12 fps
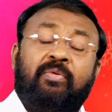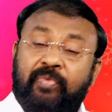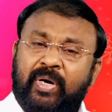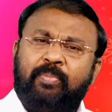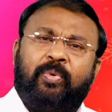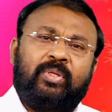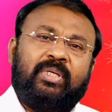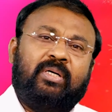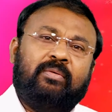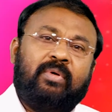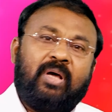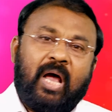
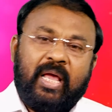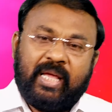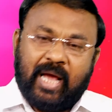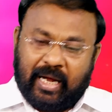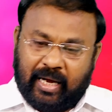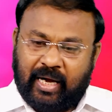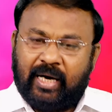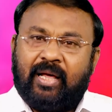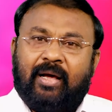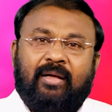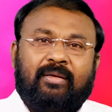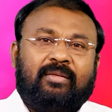వెళ్ళిపోతాడు ఇక అక్కడ
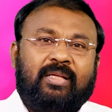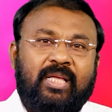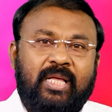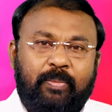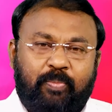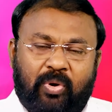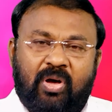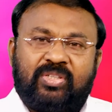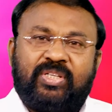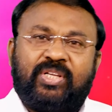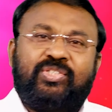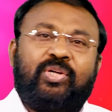ఈ
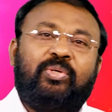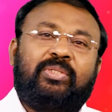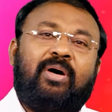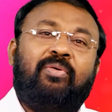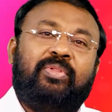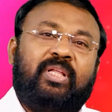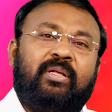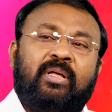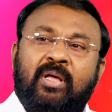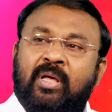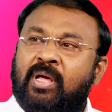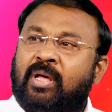ప్రాసెస్ జరుగుతూ ఉంది
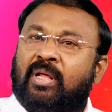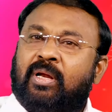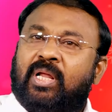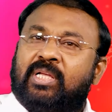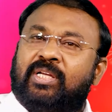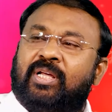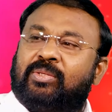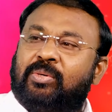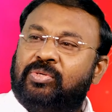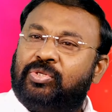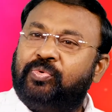నజరేతు నుంచి